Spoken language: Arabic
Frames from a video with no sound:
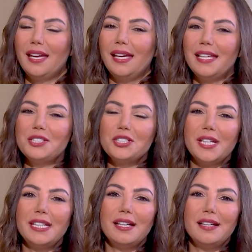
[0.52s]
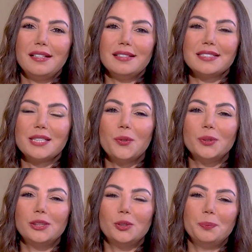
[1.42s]
اجي شيء
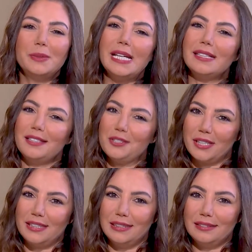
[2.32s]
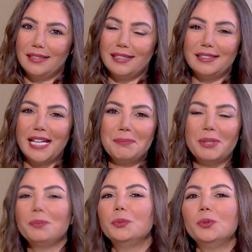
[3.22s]
صوت لبناني جديد انا
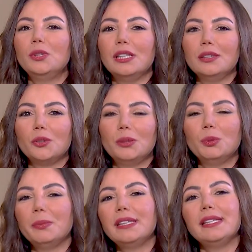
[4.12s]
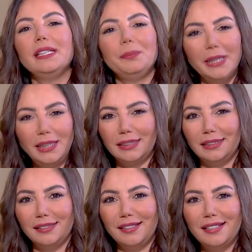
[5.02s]
دائما بقول انه الممثل
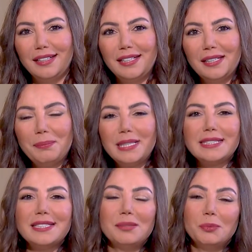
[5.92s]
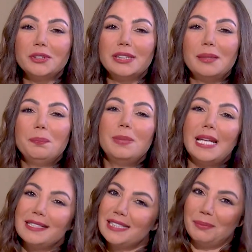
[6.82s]
بيحكي بس المطرب
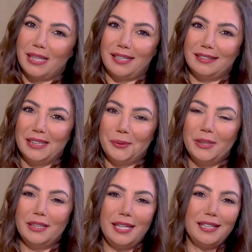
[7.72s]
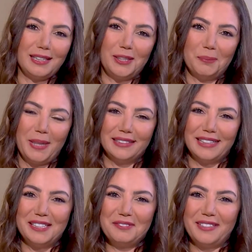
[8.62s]
لازم يغني وهي هيك اليوم رح
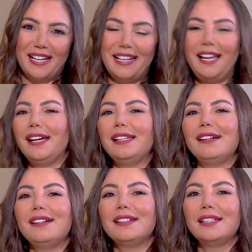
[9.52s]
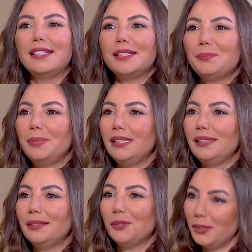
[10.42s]
تعرفنا على حالها
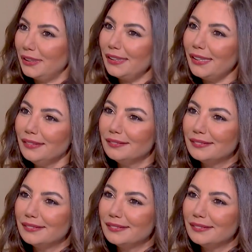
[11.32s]
باغنيه